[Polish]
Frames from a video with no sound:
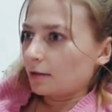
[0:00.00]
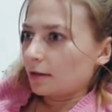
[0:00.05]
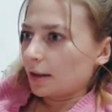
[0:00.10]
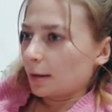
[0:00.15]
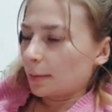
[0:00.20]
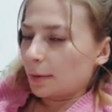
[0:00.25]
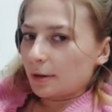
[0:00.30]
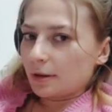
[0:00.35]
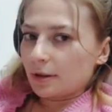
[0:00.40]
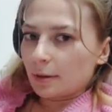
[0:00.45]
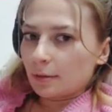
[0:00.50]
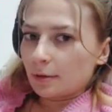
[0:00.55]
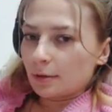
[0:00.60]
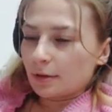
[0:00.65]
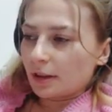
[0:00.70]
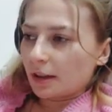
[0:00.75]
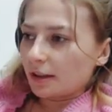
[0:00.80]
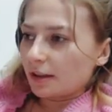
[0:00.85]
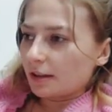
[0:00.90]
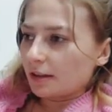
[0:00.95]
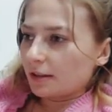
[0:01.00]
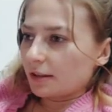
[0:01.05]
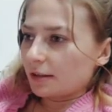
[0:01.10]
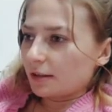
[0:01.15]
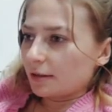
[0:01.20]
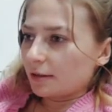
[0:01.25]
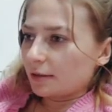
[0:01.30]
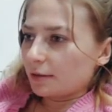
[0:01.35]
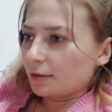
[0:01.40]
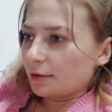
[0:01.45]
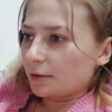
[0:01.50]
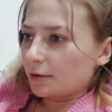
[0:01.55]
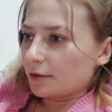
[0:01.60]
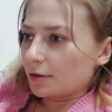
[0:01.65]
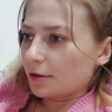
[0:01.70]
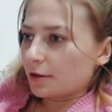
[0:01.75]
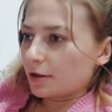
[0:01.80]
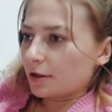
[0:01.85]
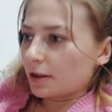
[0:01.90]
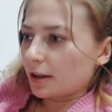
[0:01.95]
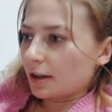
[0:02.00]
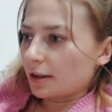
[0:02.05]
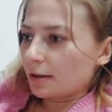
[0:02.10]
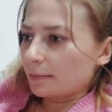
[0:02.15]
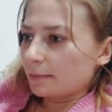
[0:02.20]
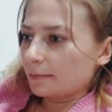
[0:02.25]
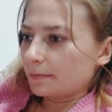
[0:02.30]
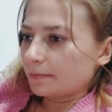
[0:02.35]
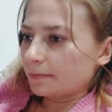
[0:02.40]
Ja powinnam tutaj y, włączyć ten...